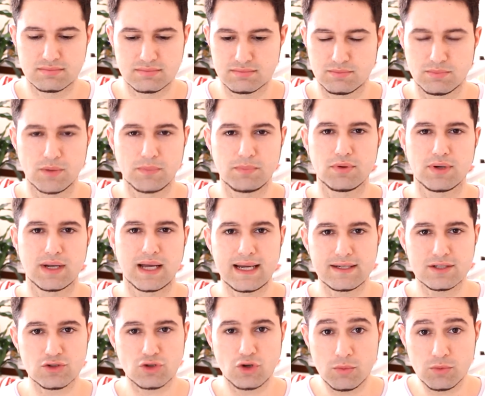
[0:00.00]

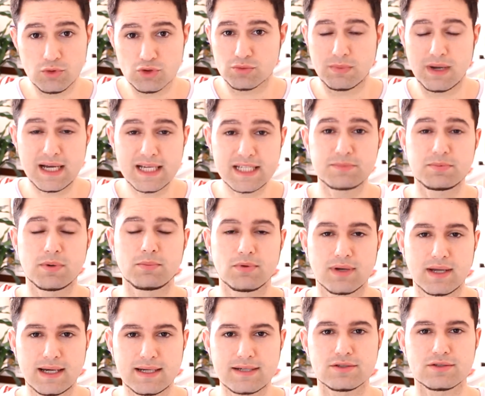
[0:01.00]
populares, como os mais
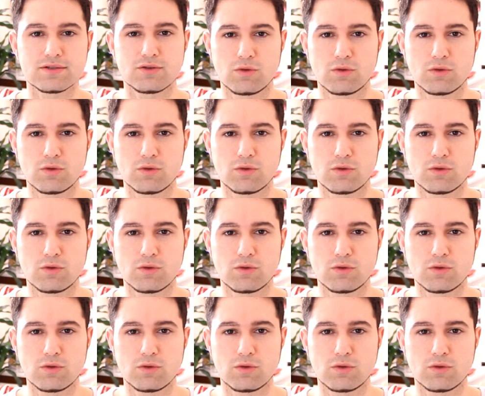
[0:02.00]
populares,